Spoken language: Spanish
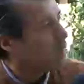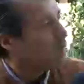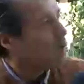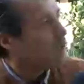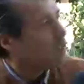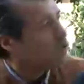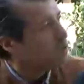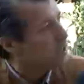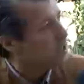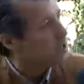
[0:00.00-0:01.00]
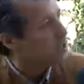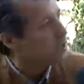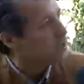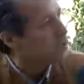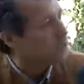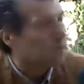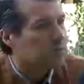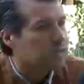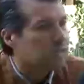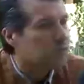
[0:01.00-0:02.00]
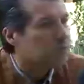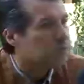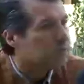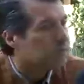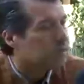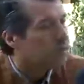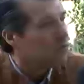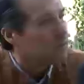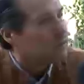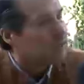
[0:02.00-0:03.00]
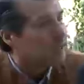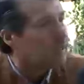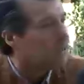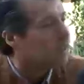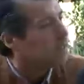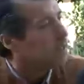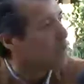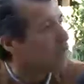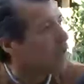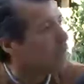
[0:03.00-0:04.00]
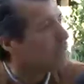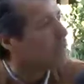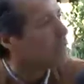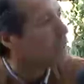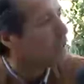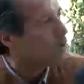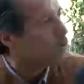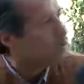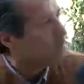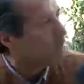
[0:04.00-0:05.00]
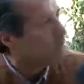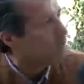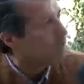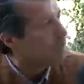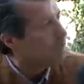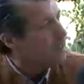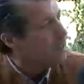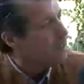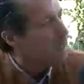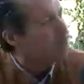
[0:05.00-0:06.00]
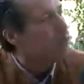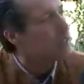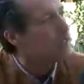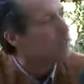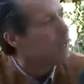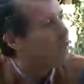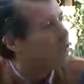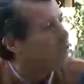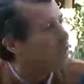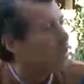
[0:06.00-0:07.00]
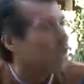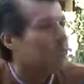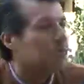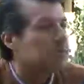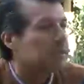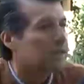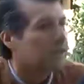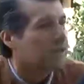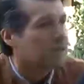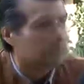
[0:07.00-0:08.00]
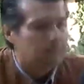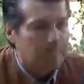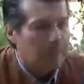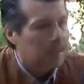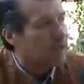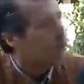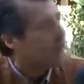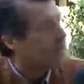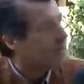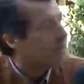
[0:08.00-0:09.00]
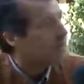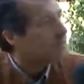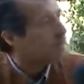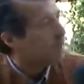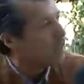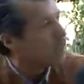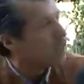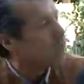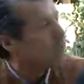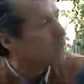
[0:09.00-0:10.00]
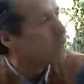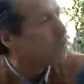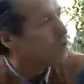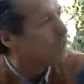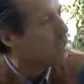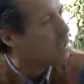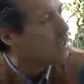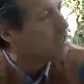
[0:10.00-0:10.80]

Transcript: Pero ¿qué sucede en los hechos? En los hechos este, no está tan desarrollada esa actividad del contralor y hemos entrado, digamos que, de emergentes para cuestiones de asesoría,